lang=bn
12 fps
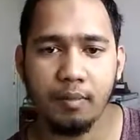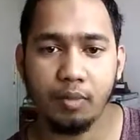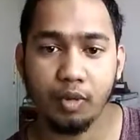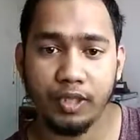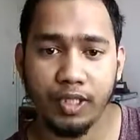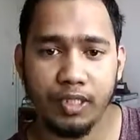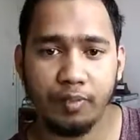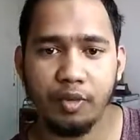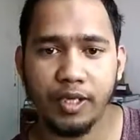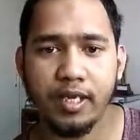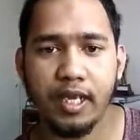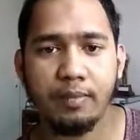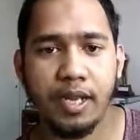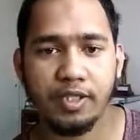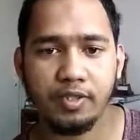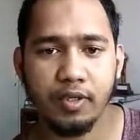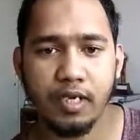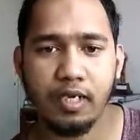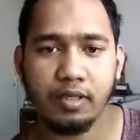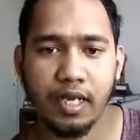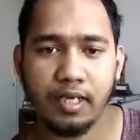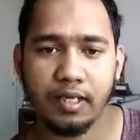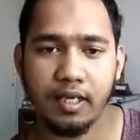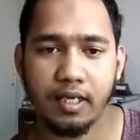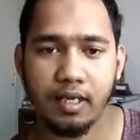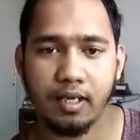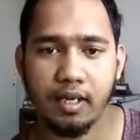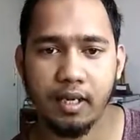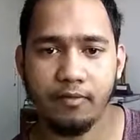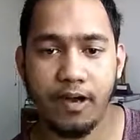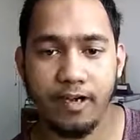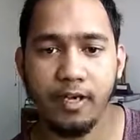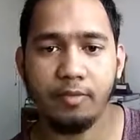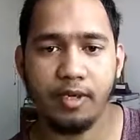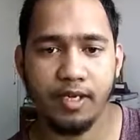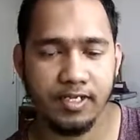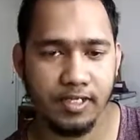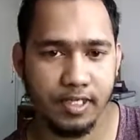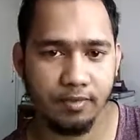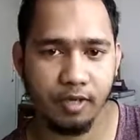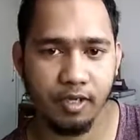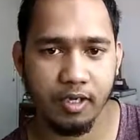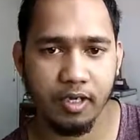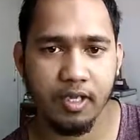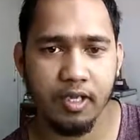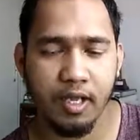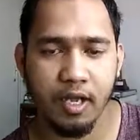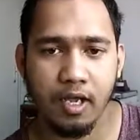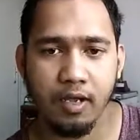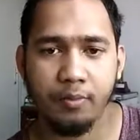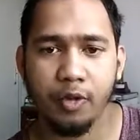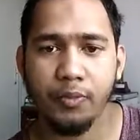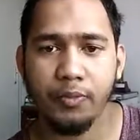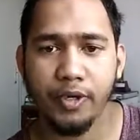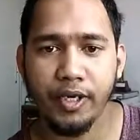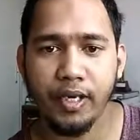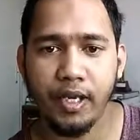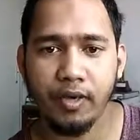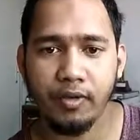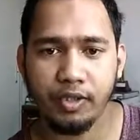প্রত্যেকটা পরীক্ষায় পাশ করা তাকে ফাইনাল পরীক্ষা যেটা বলা হয় প্রুফ পরীক্ষা